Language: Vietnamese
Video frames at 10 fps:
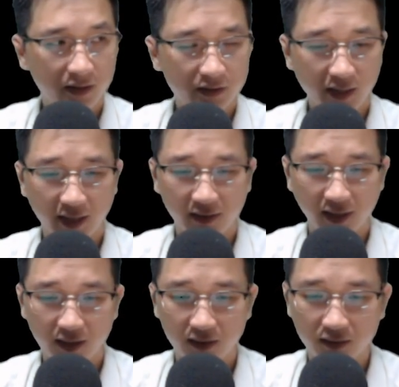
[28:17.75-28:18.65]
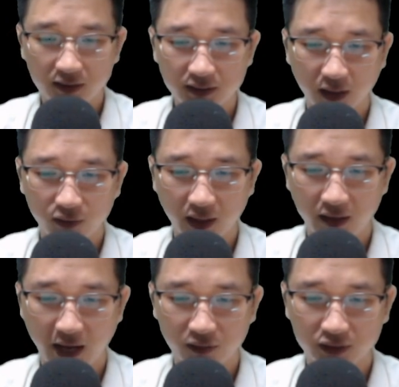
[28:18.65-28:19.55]
Chắc hẳn thế lực đứng sau thiền
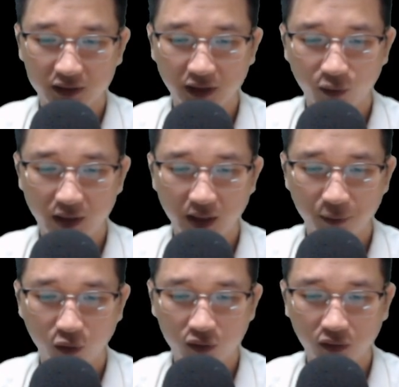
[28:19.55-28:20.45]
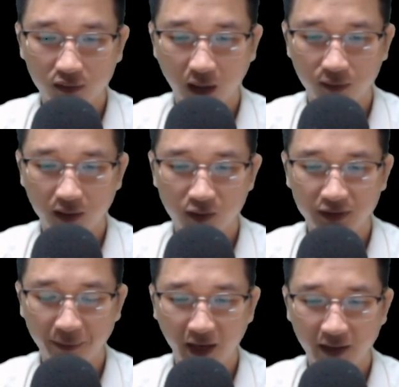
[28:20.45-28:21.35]
đạo sợ sức uy hiếp của hỗn độn tộc không
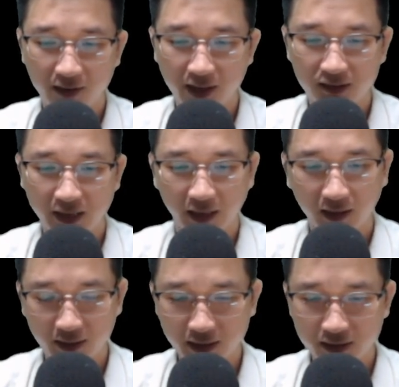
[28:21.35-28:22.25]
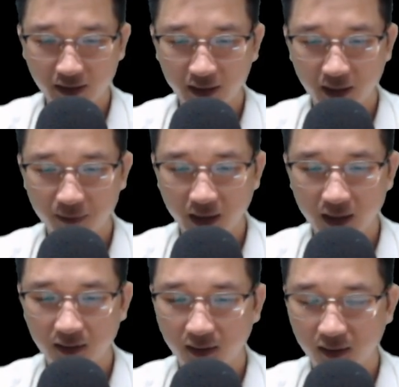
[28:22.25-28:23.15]
dám ngang nhiên giành lấy chấn giới thiền bi.